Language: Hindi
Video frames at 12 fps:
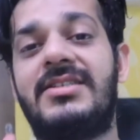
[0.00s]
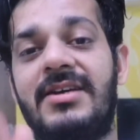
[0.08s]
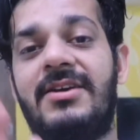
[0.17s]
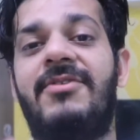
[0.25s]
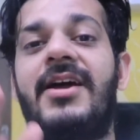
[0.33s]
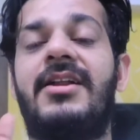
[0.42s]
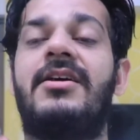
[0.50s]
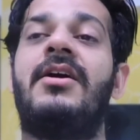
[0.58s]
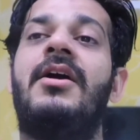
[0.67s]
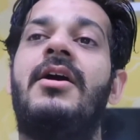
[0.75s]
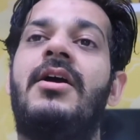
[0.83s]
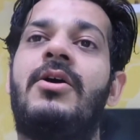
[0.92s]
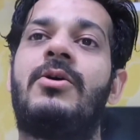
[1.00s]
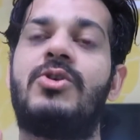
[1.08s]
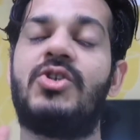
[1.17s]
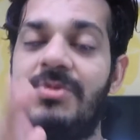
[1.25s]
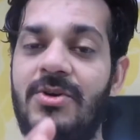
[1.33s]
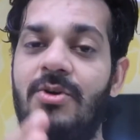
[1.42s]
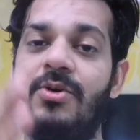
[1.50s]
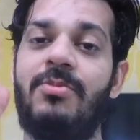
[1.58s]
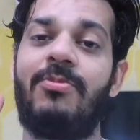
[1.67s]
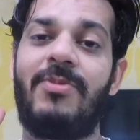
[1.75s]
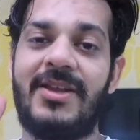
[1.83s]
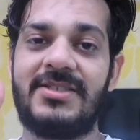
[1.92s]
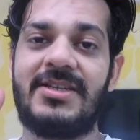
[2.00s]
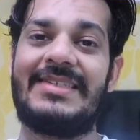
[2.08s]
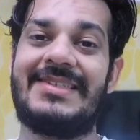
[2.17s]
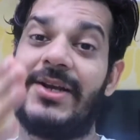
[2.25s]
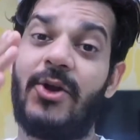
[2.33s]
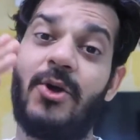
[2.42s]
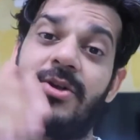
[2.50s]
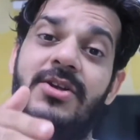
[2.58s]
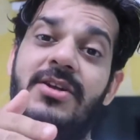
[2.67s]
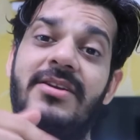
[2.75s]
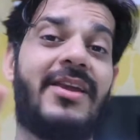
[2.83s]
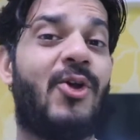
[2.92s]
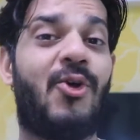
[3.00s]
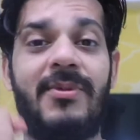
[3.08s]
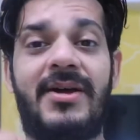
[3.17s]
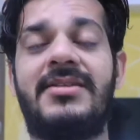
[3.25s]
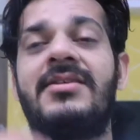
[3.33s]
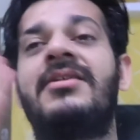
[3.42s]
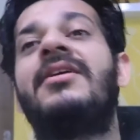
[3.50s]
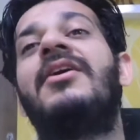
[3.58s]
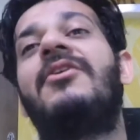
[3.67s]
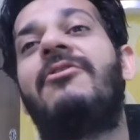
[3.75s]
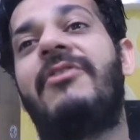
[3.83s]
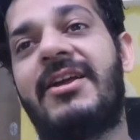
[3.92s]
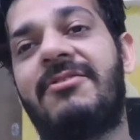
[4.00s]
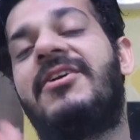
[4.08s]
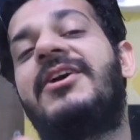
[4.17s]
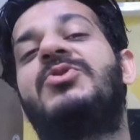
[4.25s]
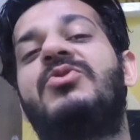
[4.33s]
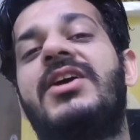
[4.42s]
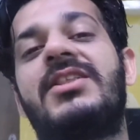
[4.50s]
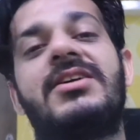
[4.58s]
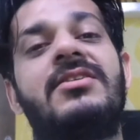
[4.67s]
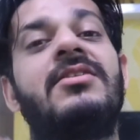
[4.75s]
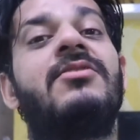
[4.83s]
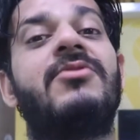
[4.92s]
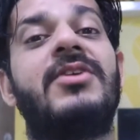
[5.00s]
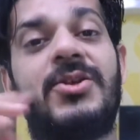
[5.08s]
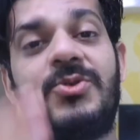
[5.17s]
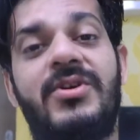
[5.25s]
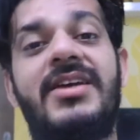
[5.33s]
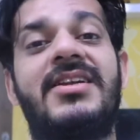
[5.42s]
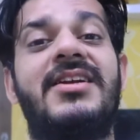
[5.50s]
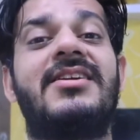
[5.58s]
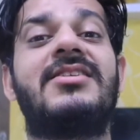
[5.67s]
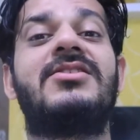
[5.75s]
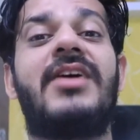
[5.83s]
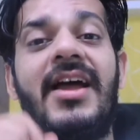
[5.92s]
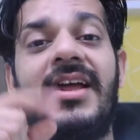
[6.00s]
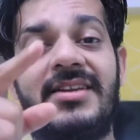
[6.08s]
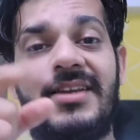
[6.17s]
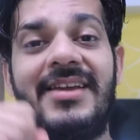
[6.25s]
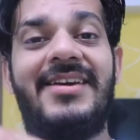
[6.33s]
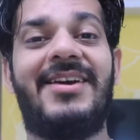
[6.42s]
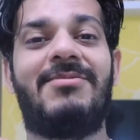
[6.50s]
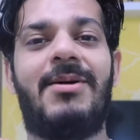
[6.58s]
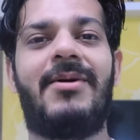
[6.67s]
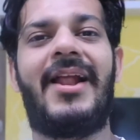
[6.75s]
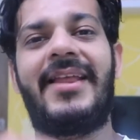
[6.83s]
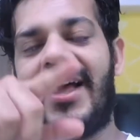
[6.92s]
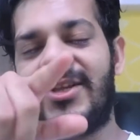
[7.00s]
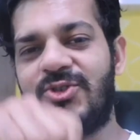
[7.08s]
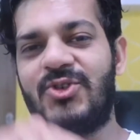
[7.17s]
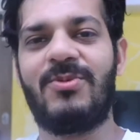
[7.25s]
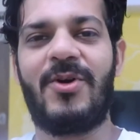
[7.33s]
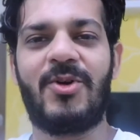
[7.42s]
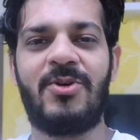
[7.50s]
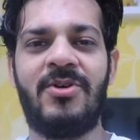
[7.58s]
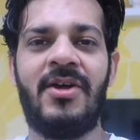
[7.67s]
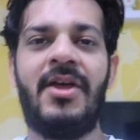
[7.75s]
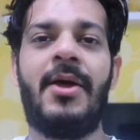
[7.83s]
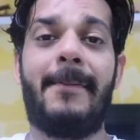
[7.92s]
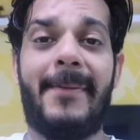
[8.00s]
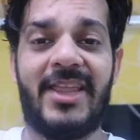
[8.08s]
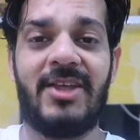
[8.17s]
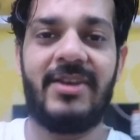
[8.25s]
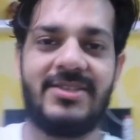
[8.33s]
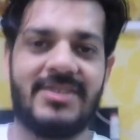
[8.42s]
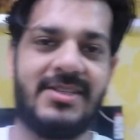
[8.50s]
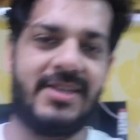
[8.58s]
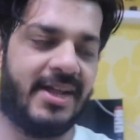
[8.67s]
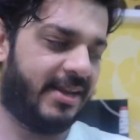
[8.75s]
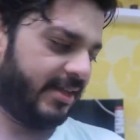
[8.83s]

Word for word: सेफ एंड कुछ भी हो प्लीज़ कंसल्ट अ डॉक्टर डरो मत वी कैन फाइट टुगेदर वी आर टुगेदर इन इट एंड टेक केयर बाबा आई कैच यू टुमारो बाय द वे चीज़ दिखानी